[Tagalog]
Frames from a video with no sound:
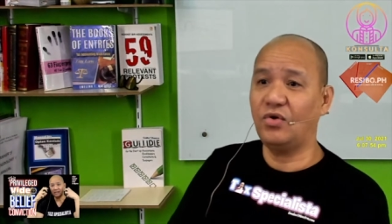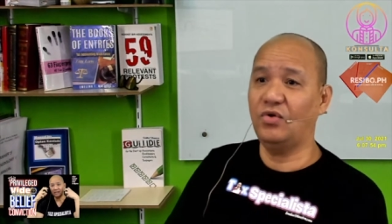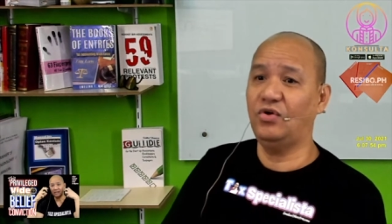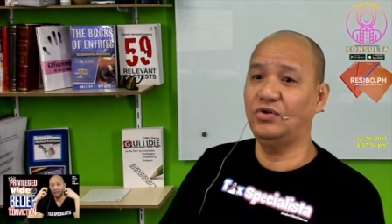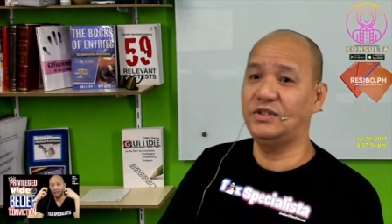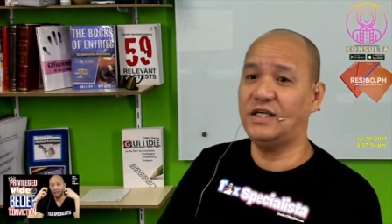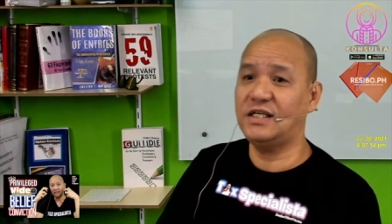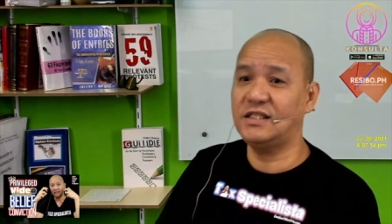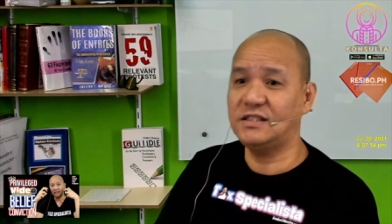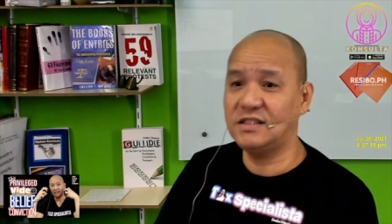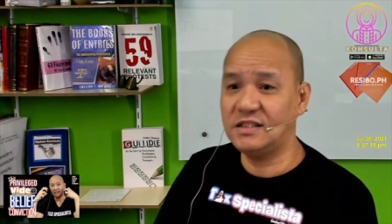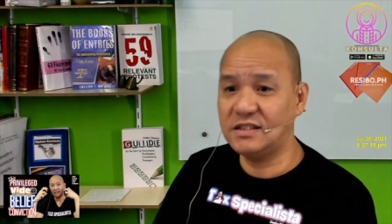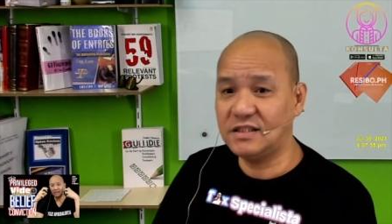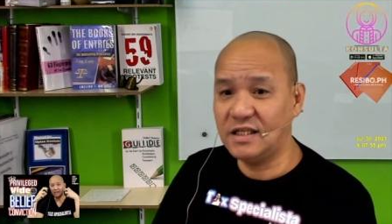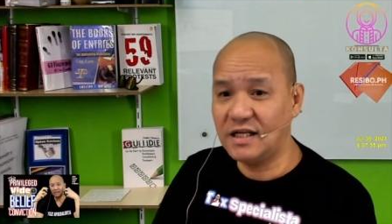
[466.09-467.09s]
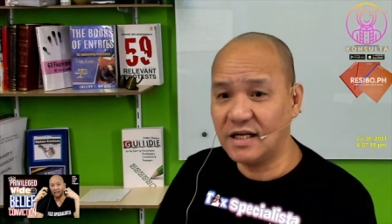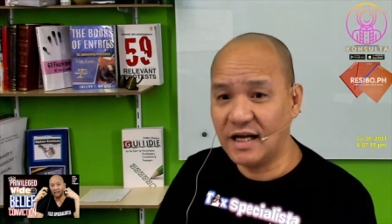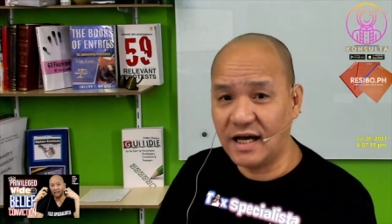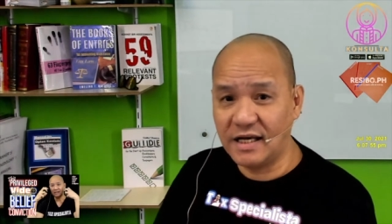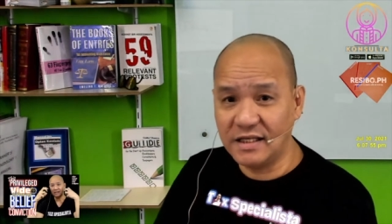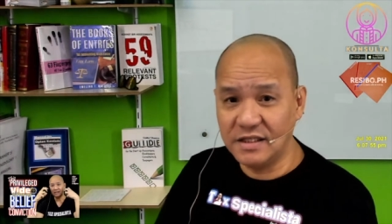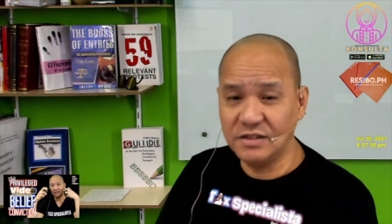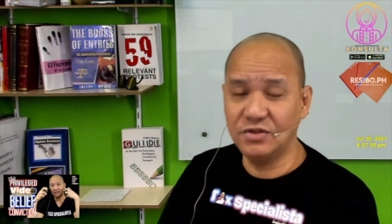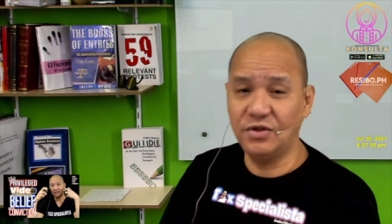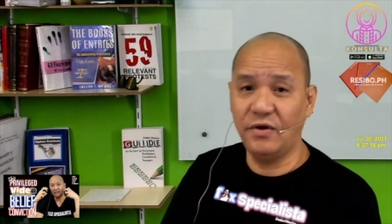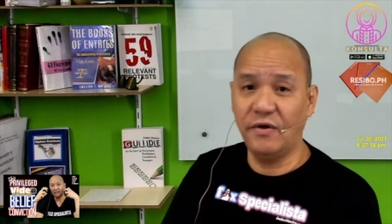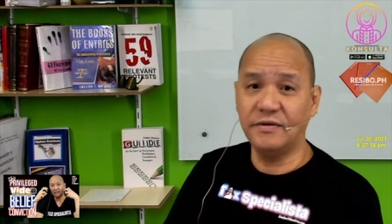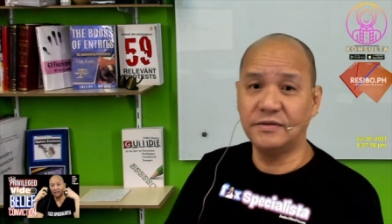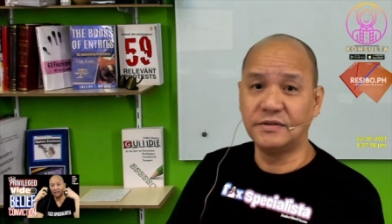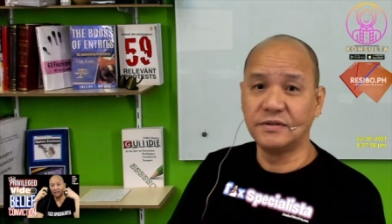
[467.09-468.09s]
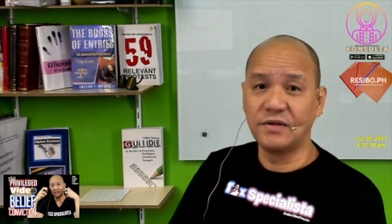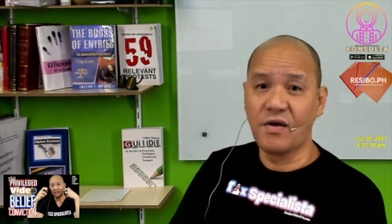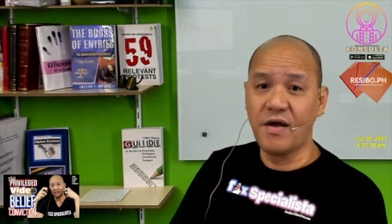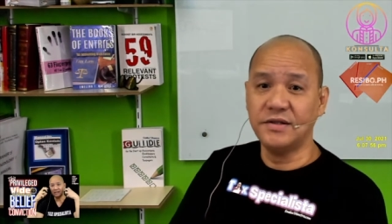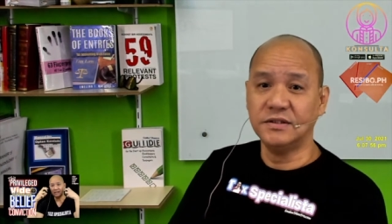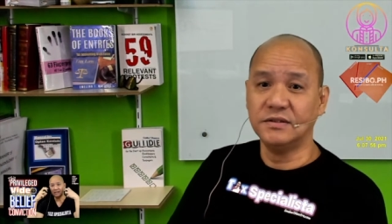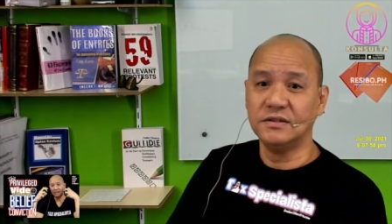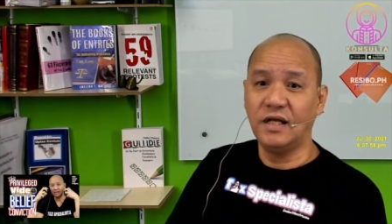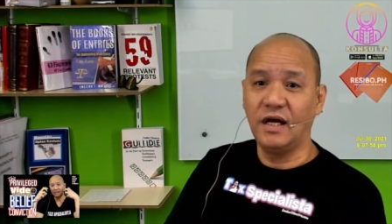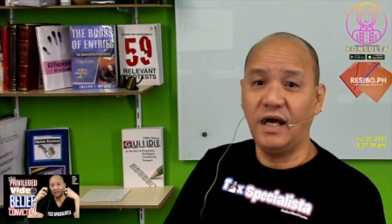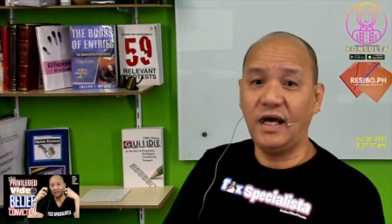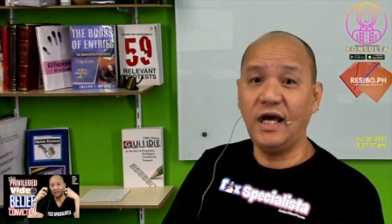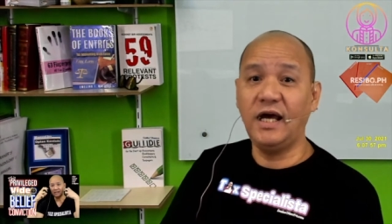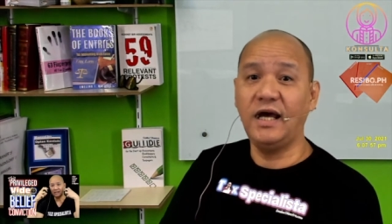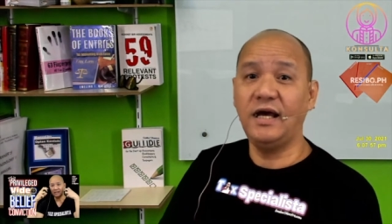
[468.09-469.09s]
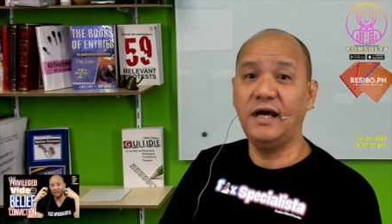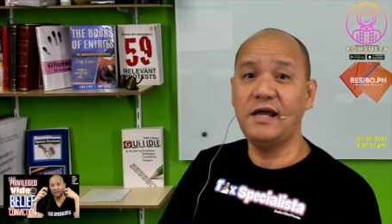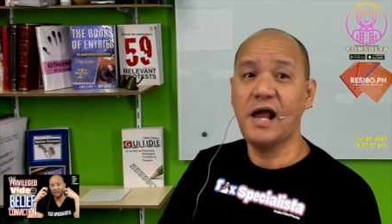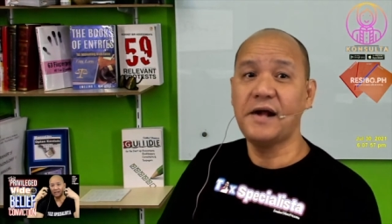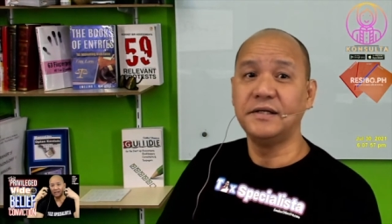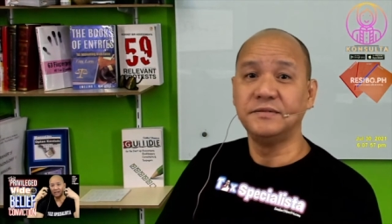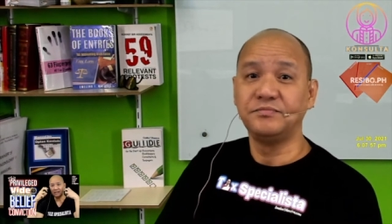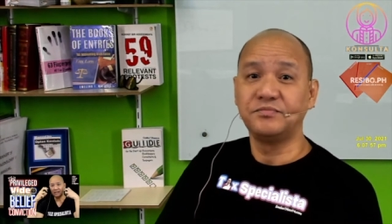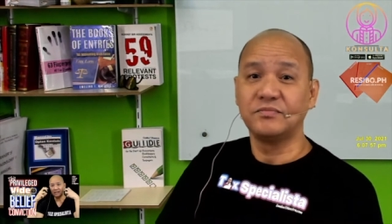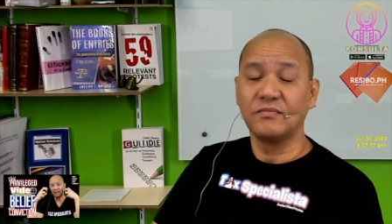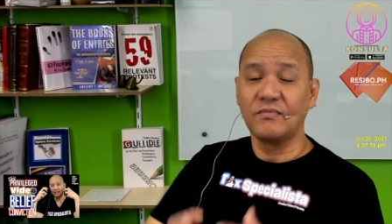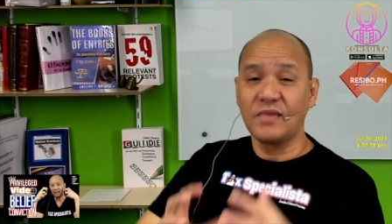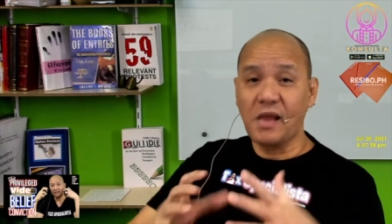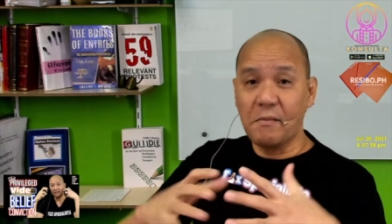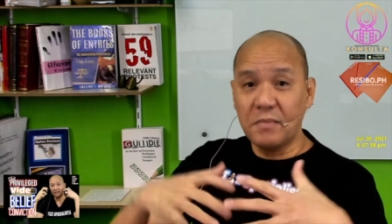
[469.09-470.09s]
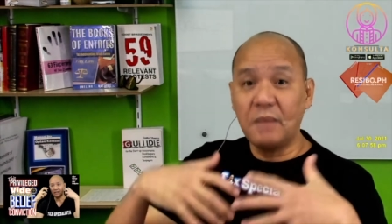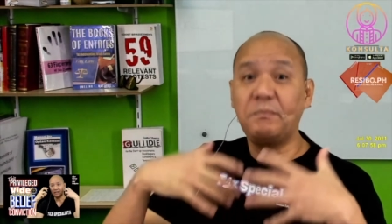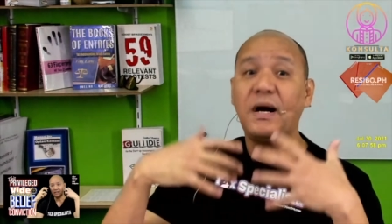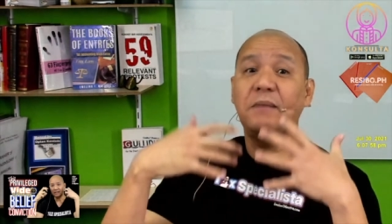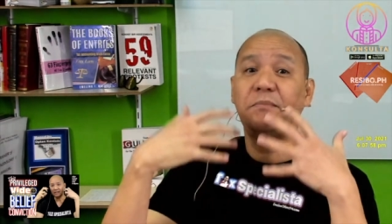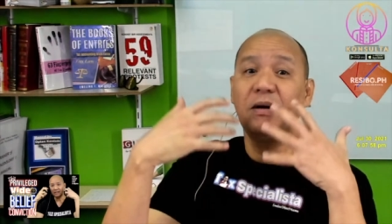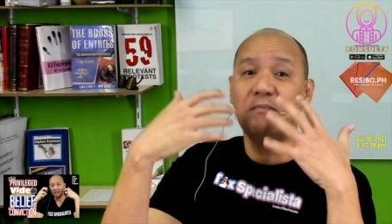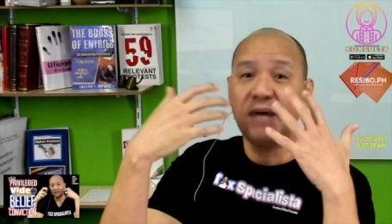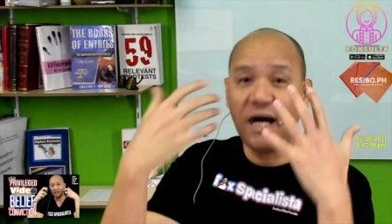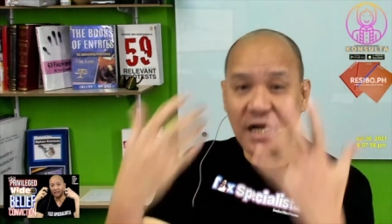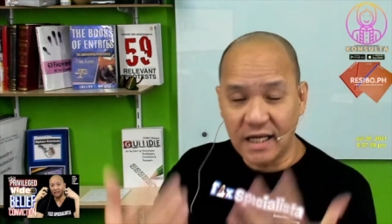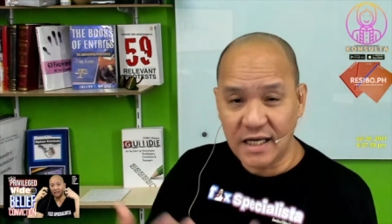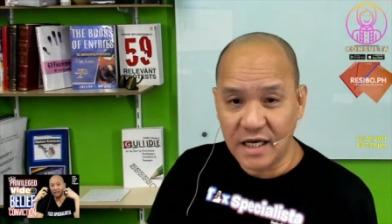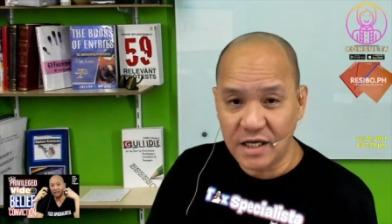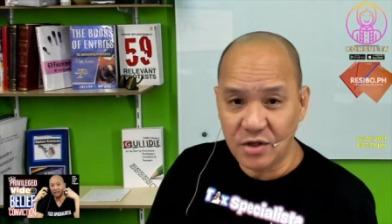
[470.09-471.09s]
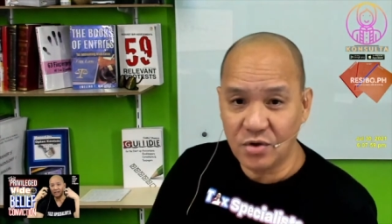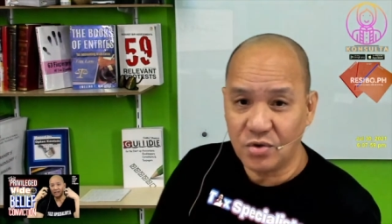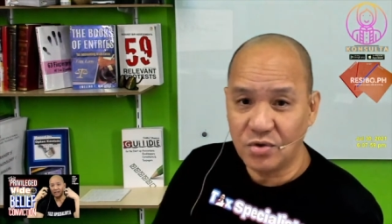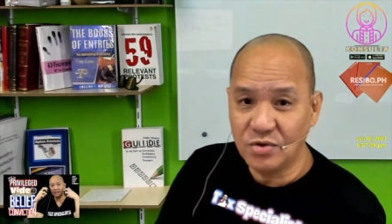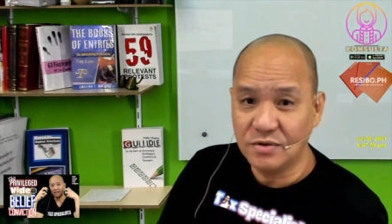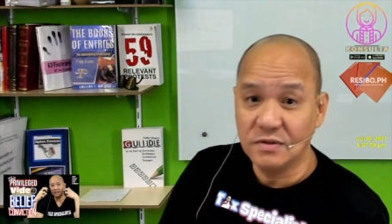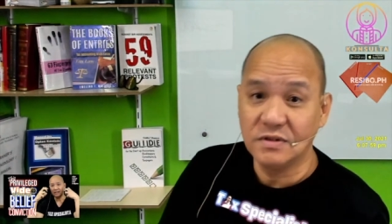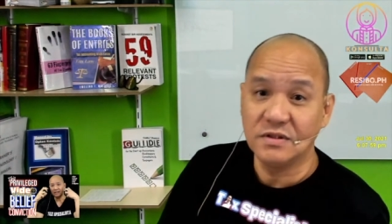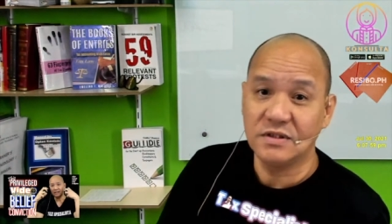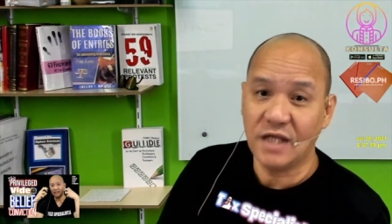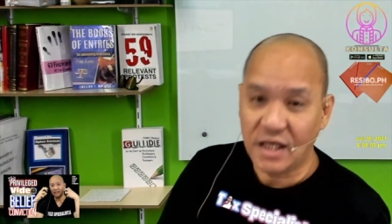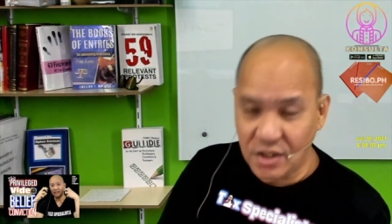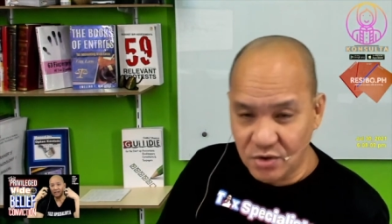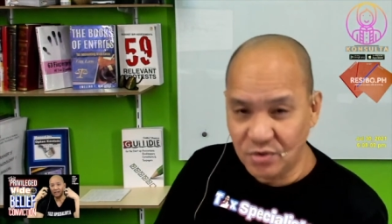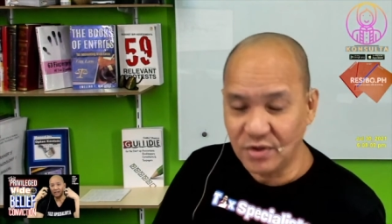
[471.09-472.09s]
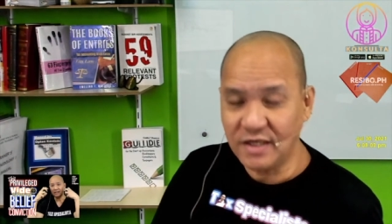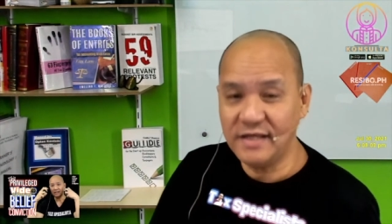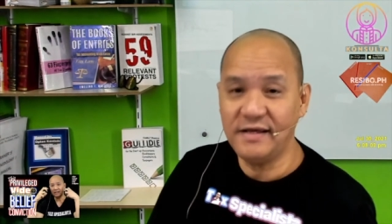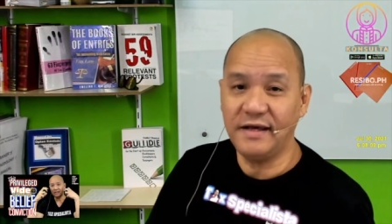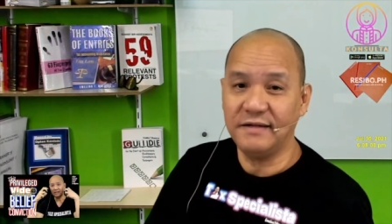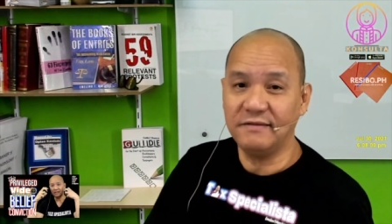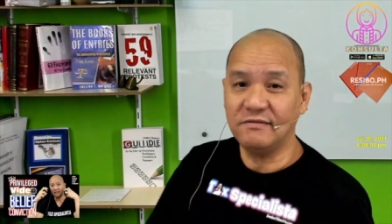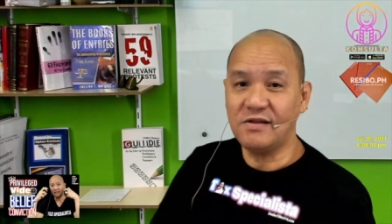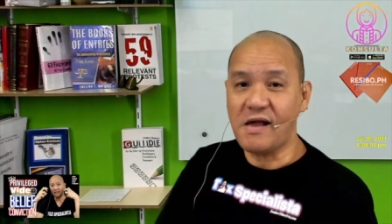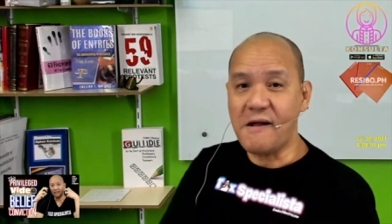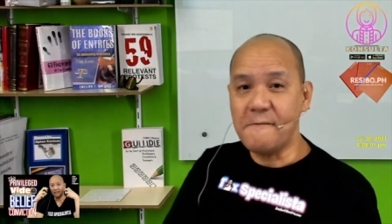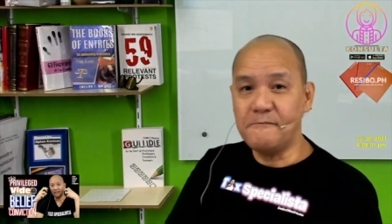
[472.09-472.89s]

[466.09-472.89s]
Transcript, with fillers: o sa existing clients nyo, eh, mapapamahal kayo sa iyong kliyente.